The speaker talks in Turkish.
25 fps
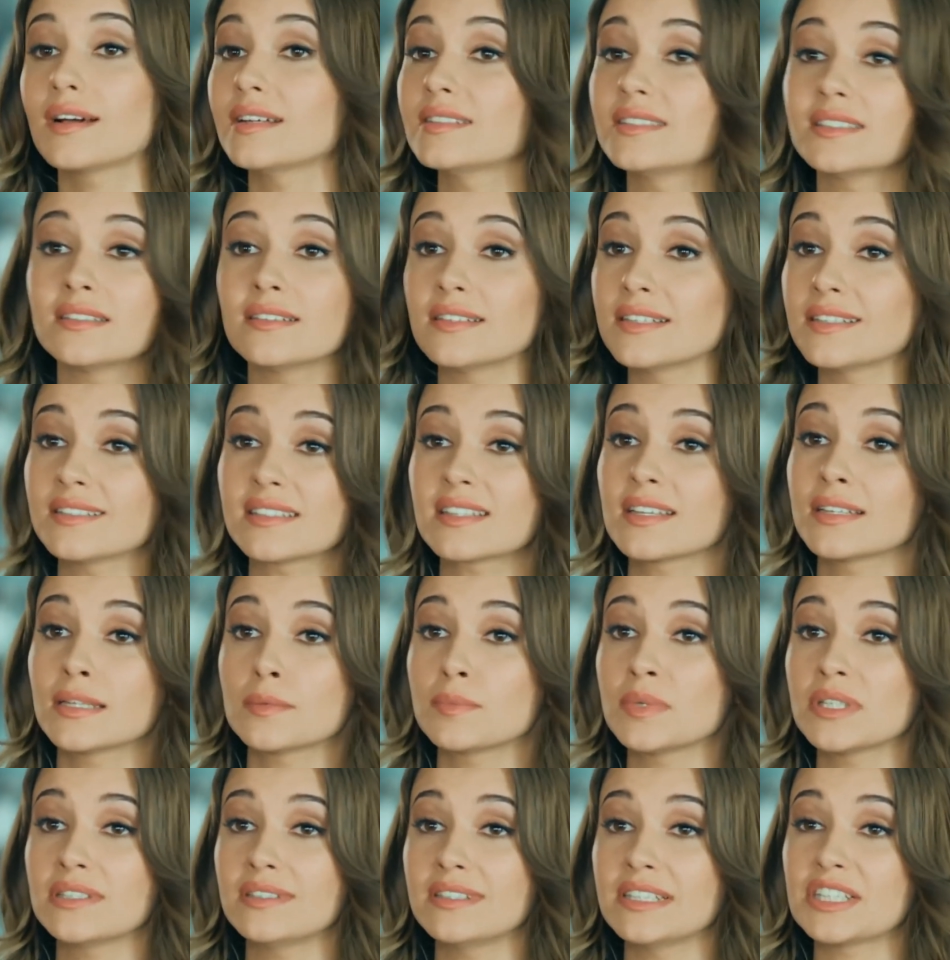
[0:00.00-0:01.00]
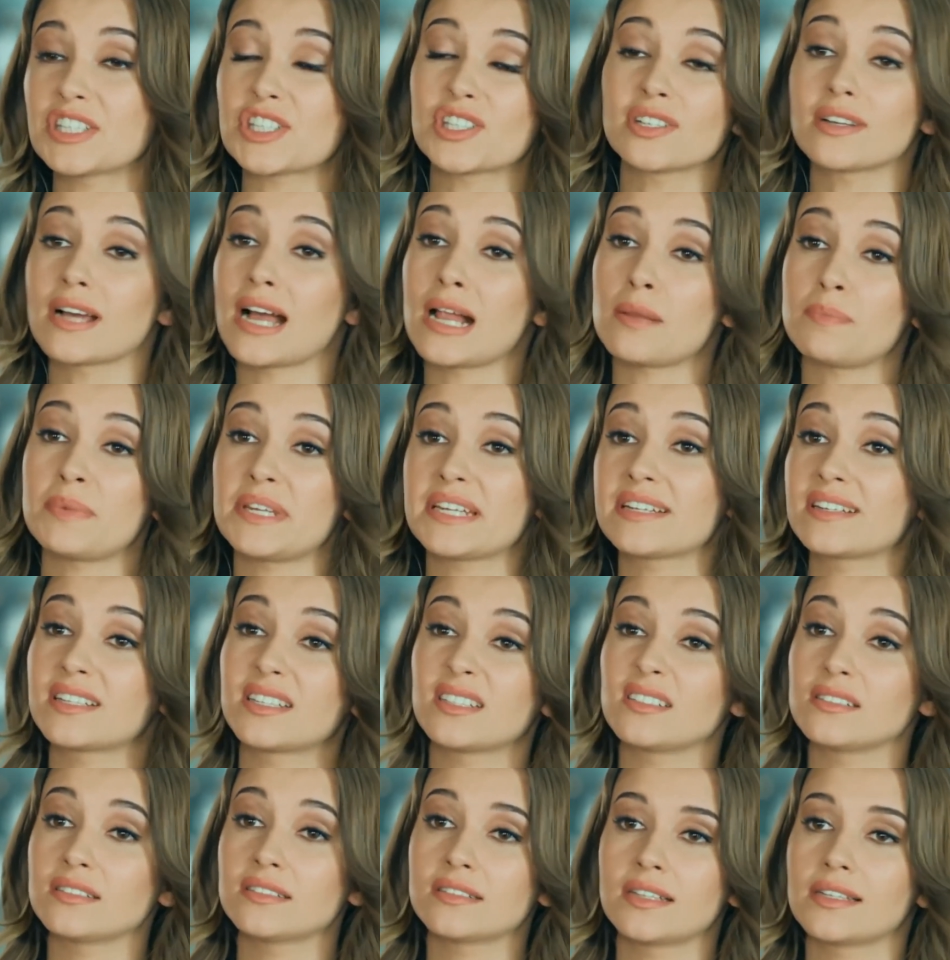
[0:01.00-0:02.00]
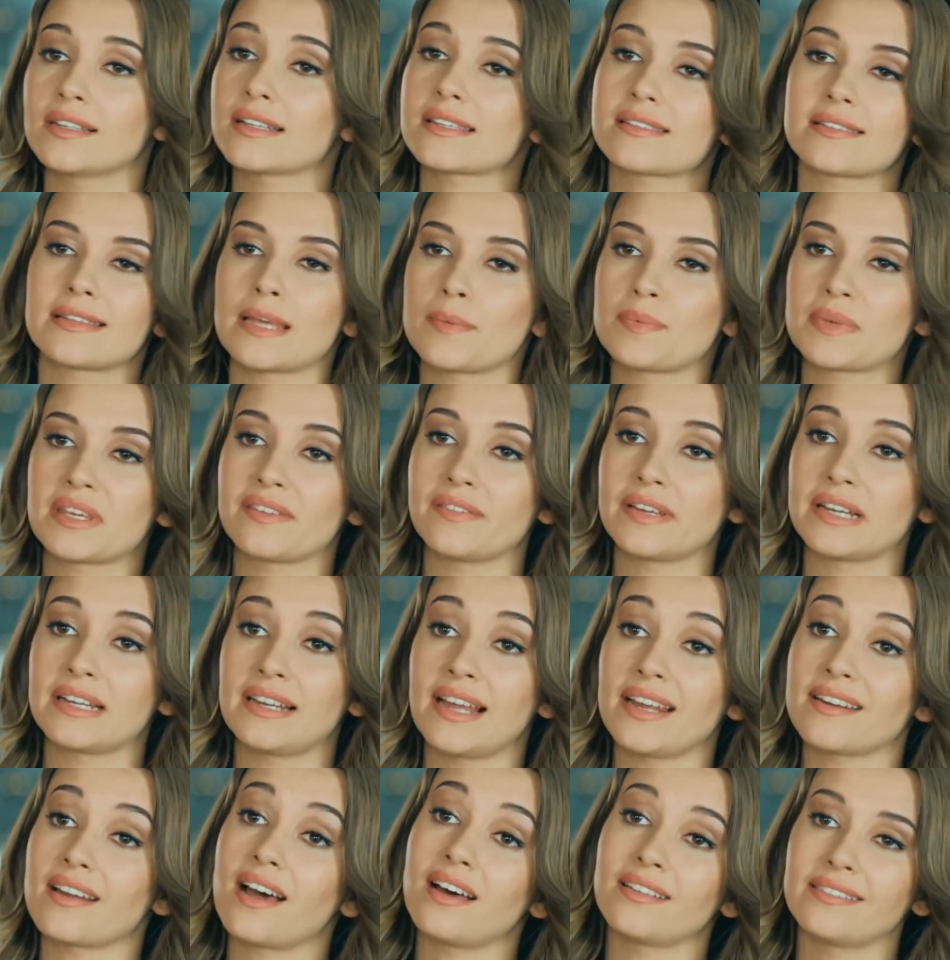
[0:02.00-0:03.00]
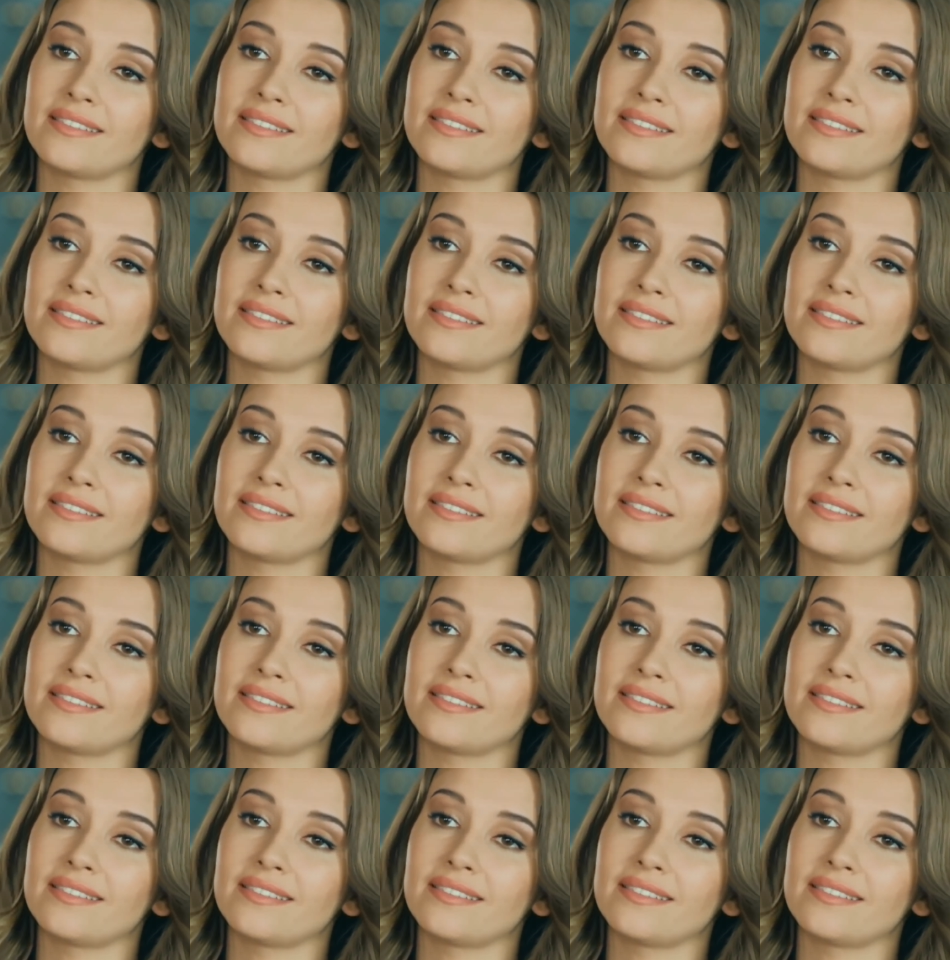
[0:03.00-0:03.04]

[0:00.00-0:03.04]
Kadınları tanımadığın için kalpleri kırıldığında nasıl tepki verirler